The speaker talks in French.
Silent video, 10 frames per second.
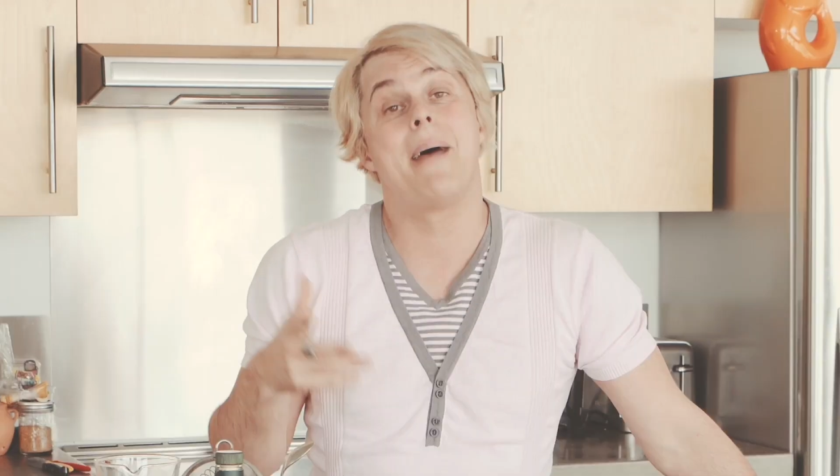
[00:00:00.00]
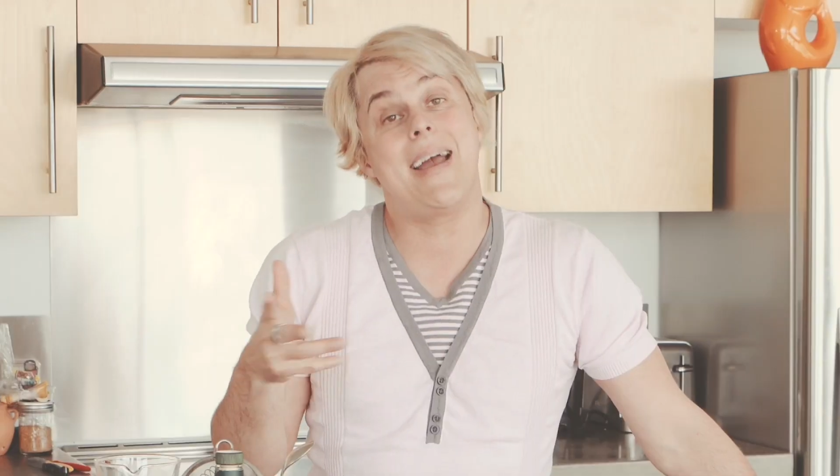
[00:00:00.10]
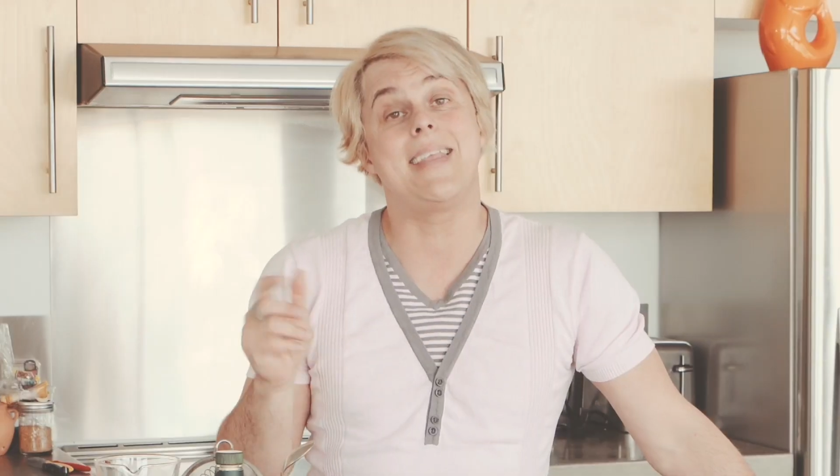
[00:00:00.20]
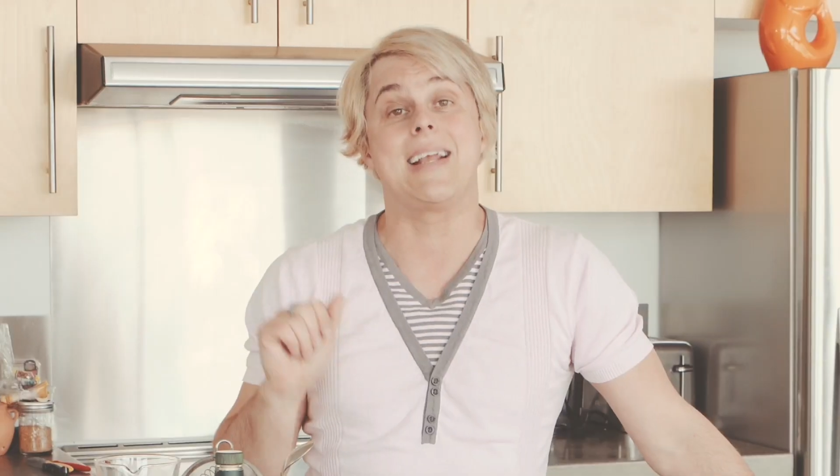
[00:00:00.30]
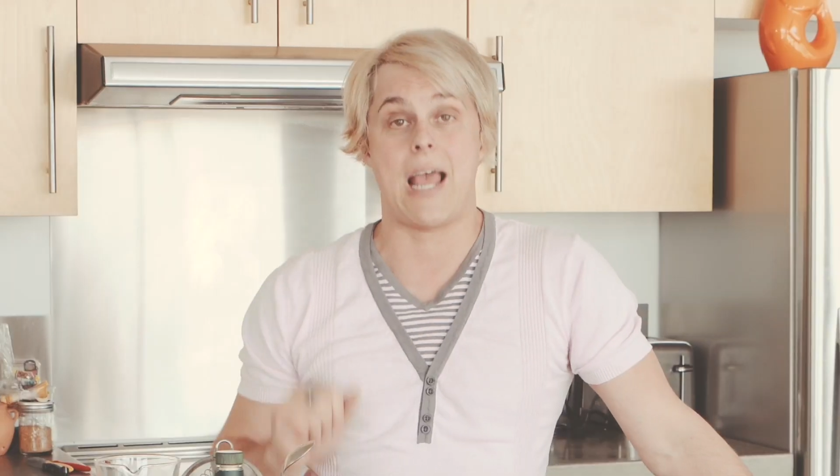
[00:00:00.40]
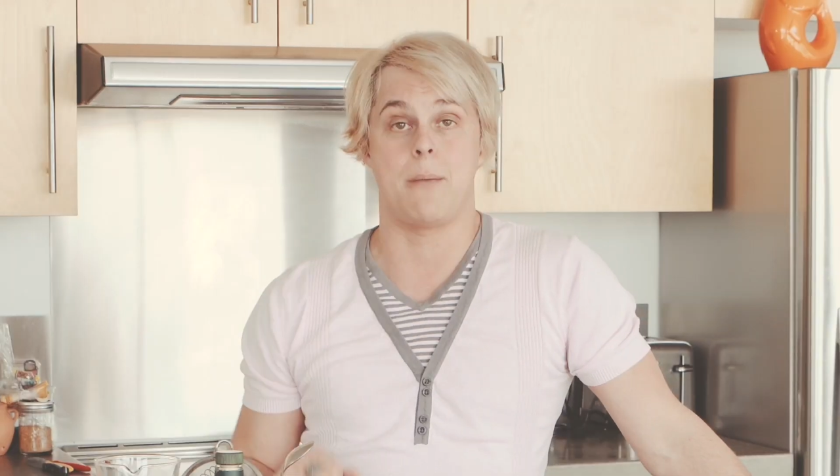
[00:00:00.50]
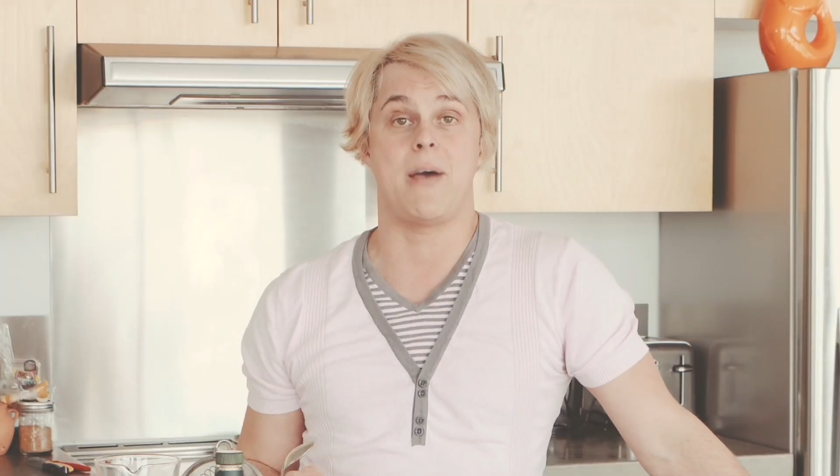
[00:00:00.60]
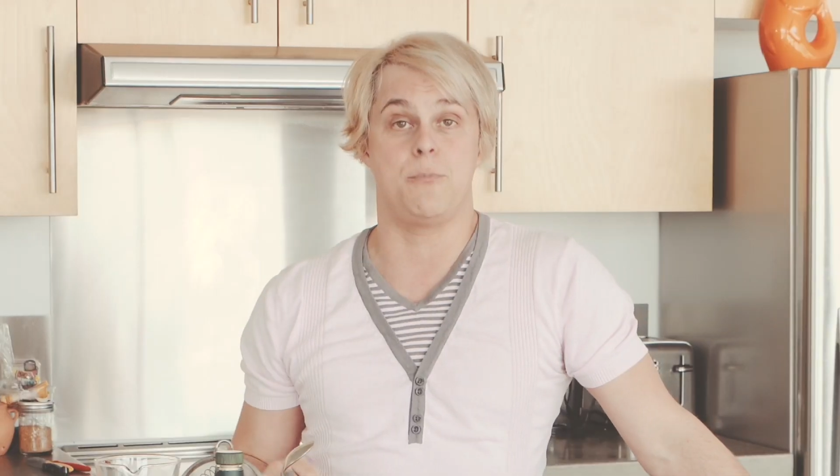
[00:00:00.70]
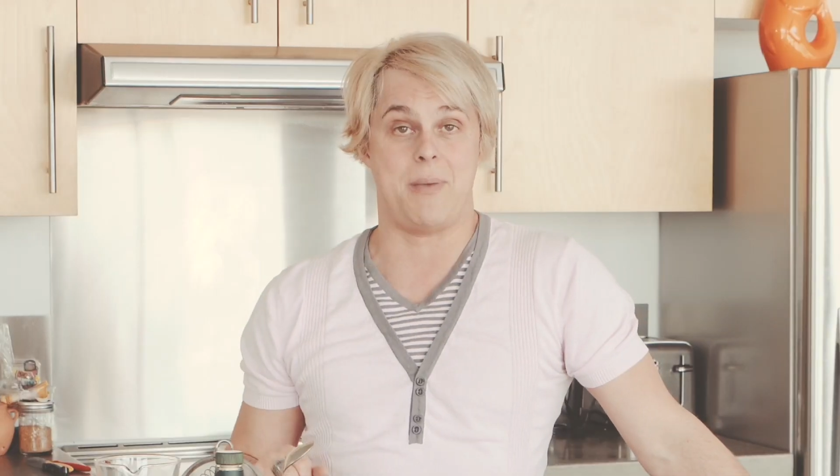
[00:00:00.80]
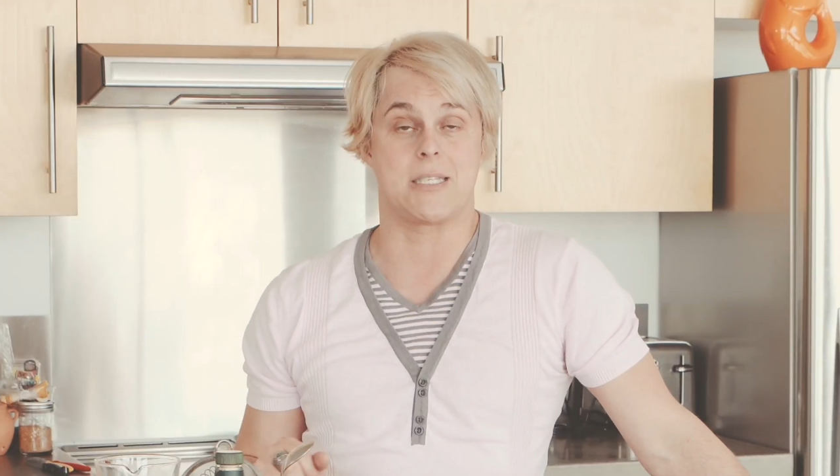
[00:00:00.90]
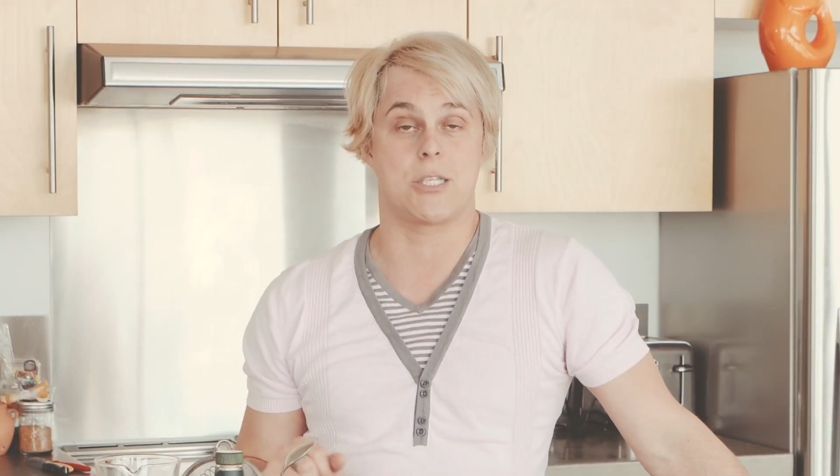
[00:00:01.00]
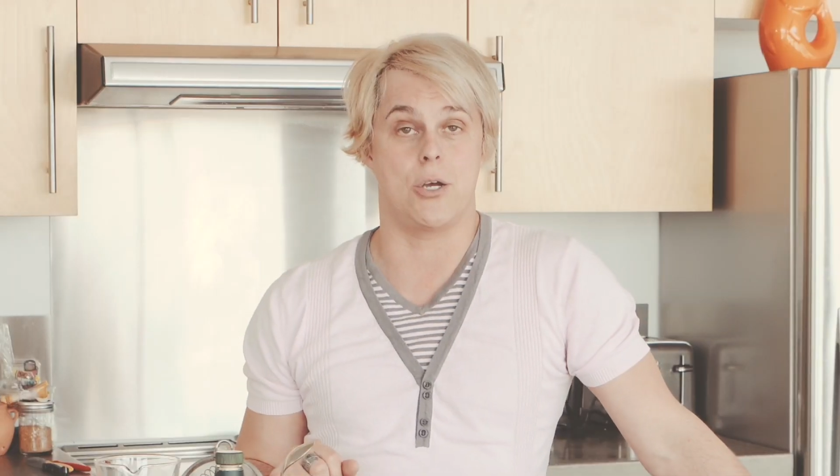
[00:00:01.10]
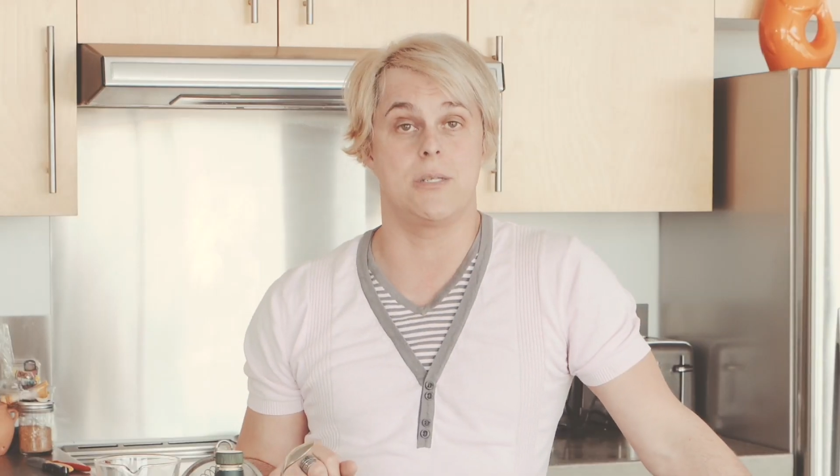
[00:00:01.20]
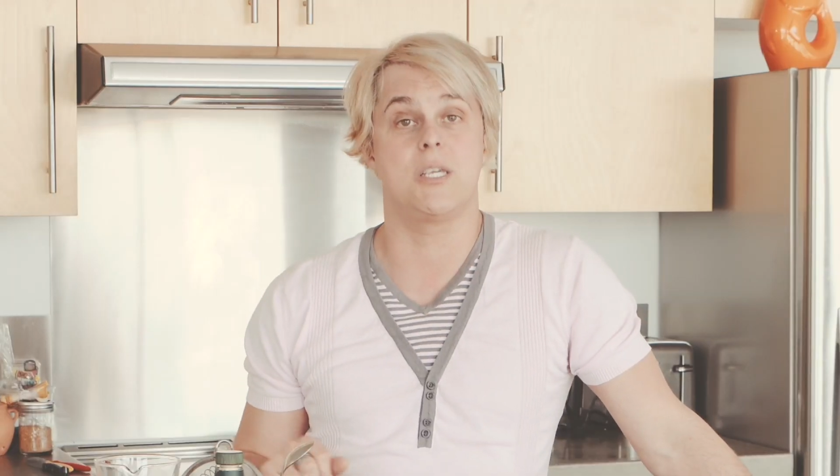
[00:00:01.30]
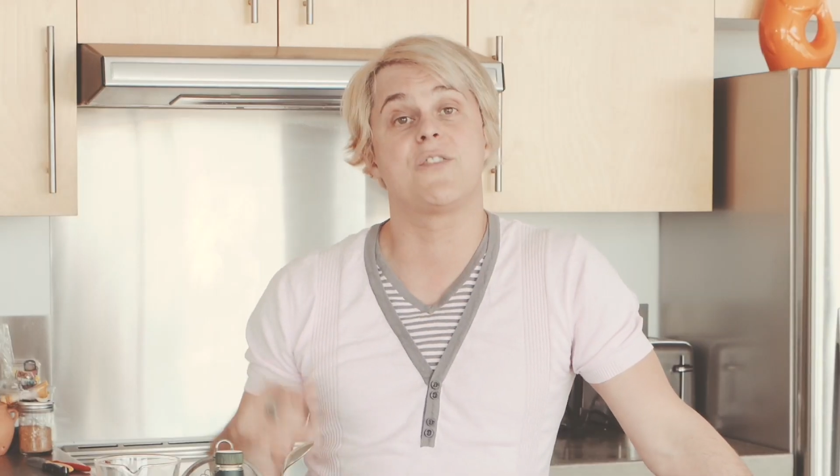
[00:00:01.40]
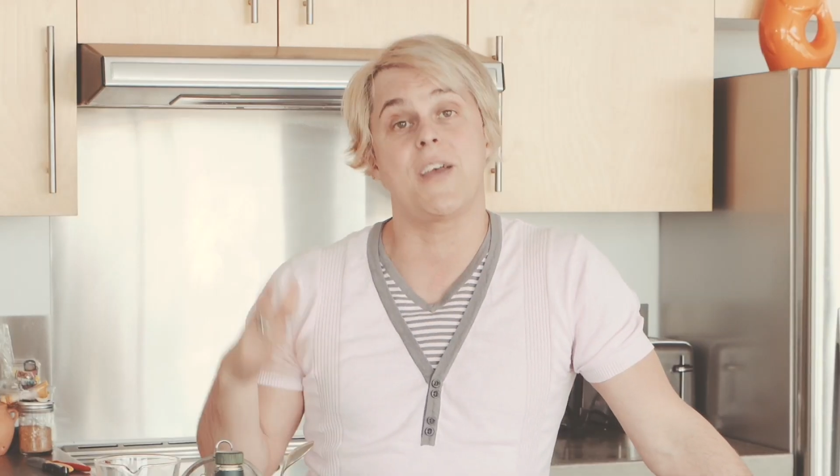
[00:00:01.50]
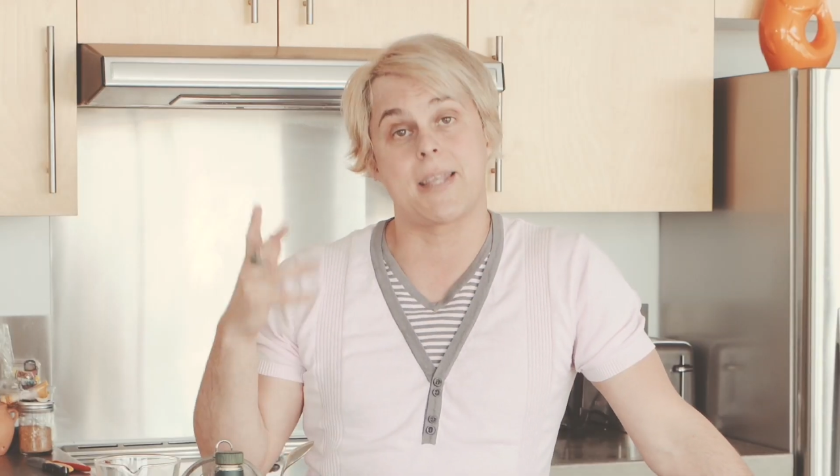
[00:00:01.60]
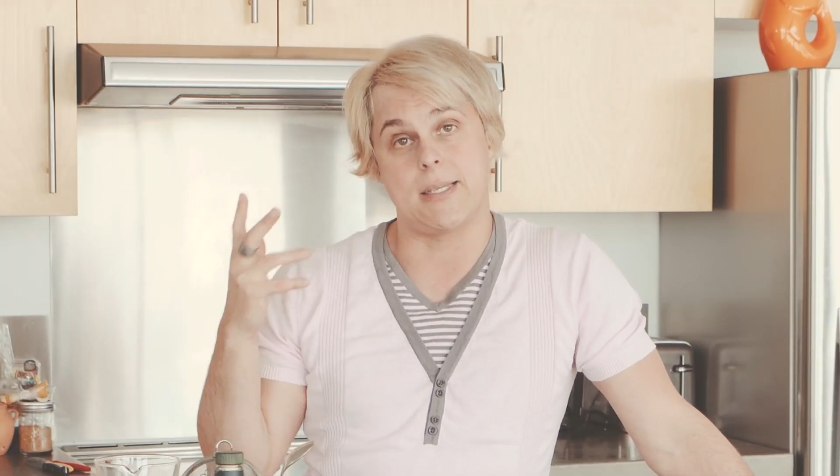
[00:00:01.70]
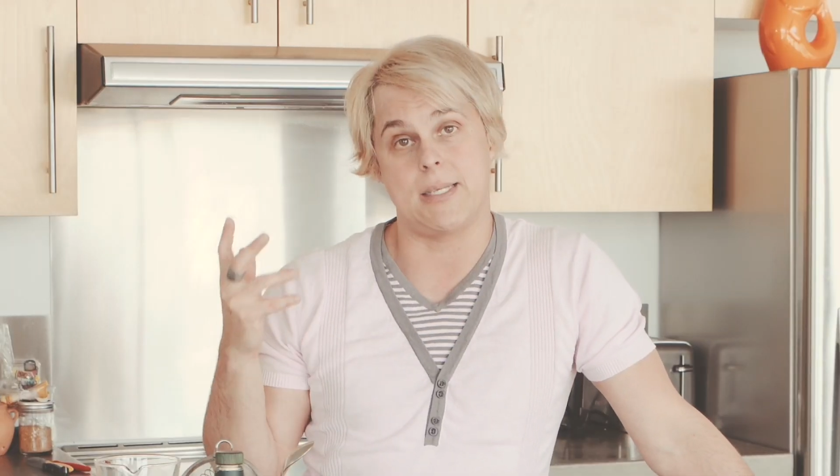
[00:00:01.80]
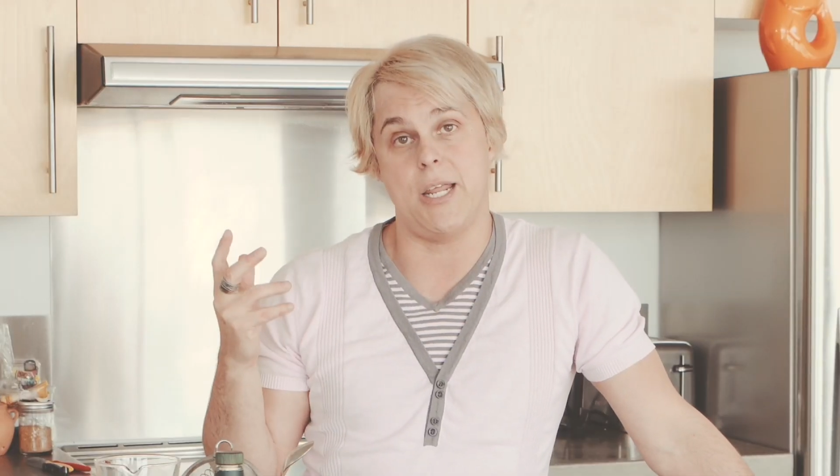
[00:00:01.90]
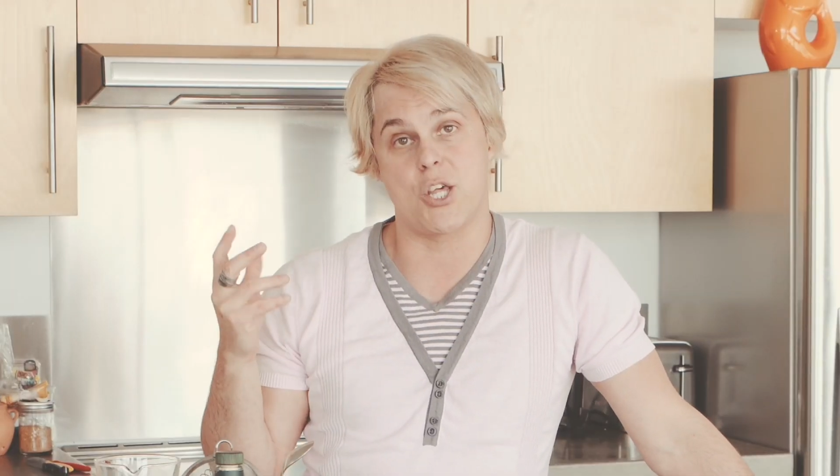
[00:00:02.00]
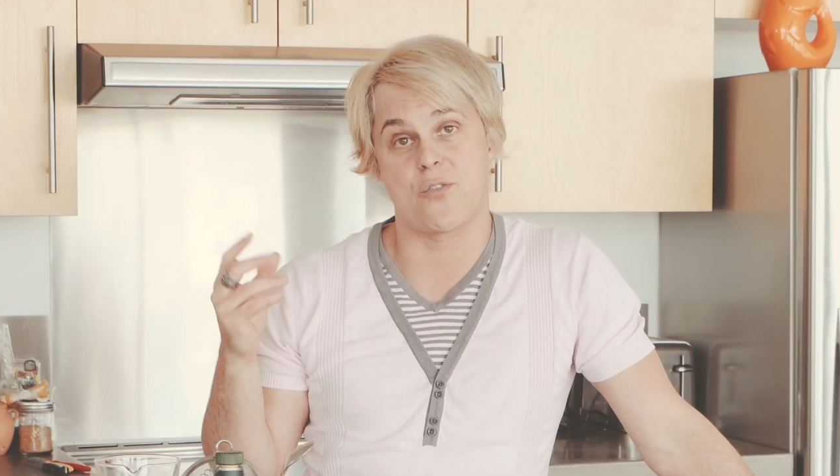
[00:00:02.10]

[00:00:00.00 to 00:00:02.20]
ben, t'es clairement une personne qui se fait tresser les